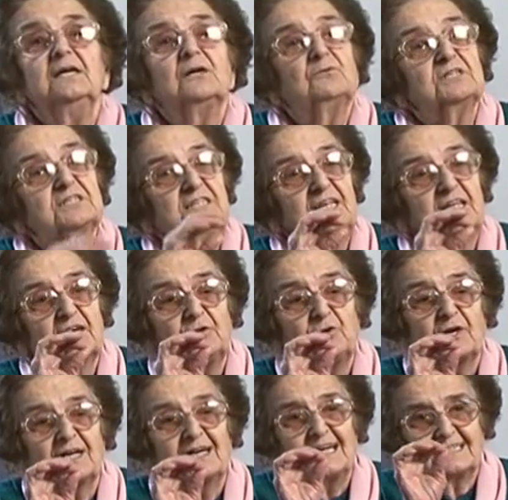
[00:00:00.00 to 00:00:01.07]
Queste, erano
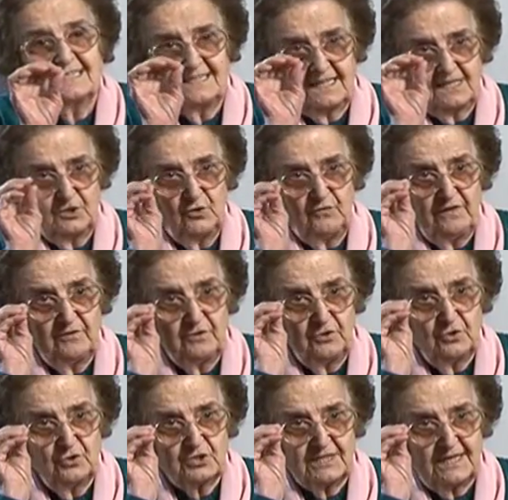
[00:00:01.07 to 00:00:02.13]
ragazze che dovevano
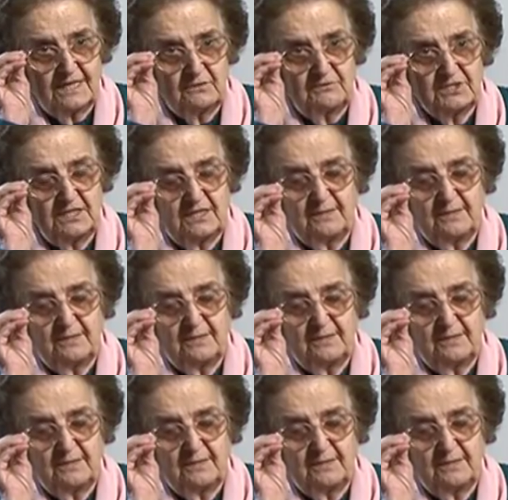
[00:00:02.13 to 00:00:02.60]
indossare questi